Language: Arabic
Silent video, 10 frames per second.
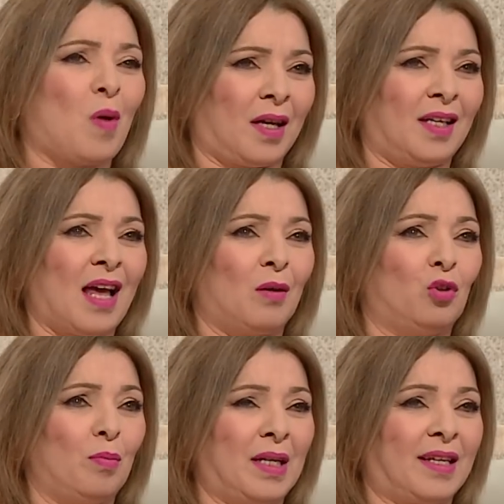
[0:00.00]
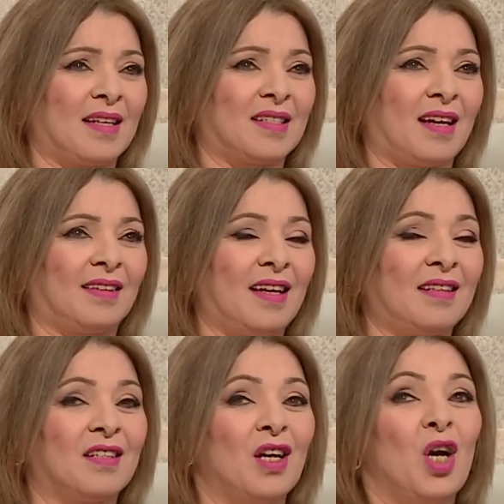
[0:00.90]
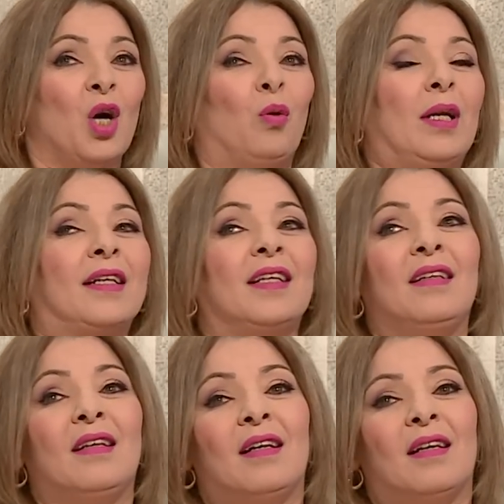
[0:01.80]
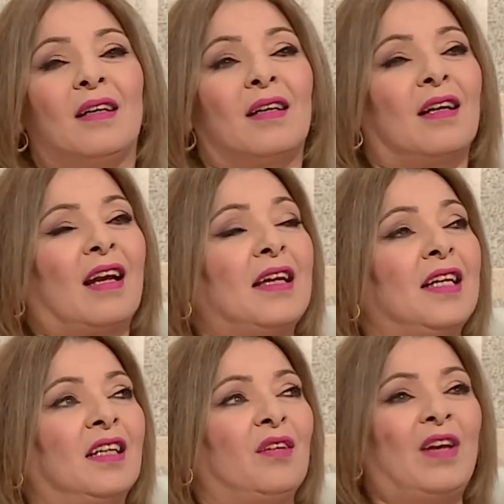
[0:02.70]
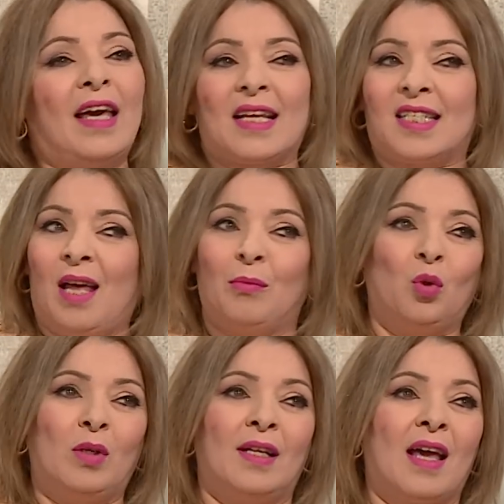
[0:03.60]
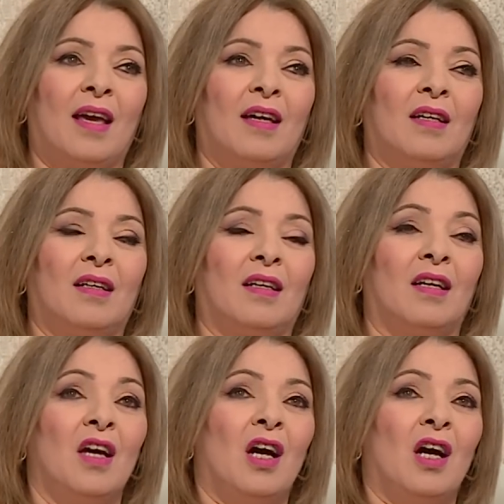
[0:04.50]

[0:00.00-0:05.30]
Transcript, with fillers: وقيله 2015 هكذا ولكن راني آه، يعني في العرس الحمد لله آه،